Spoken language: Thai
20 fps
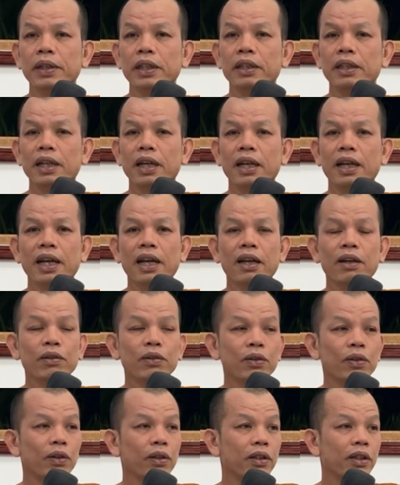พิจารณา
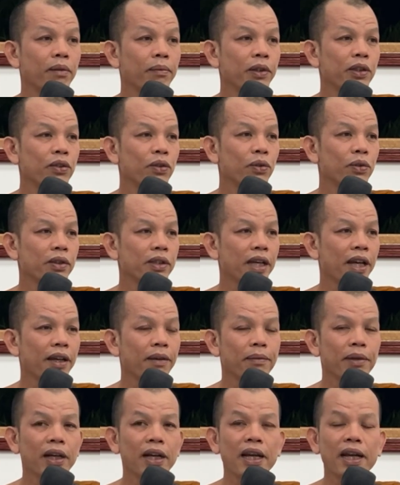เอาโลดอย่าไปสงสัย
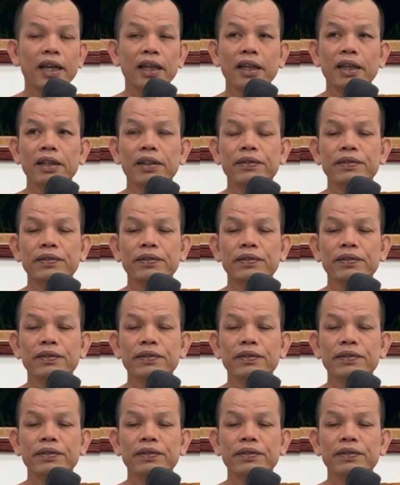มันไหลส่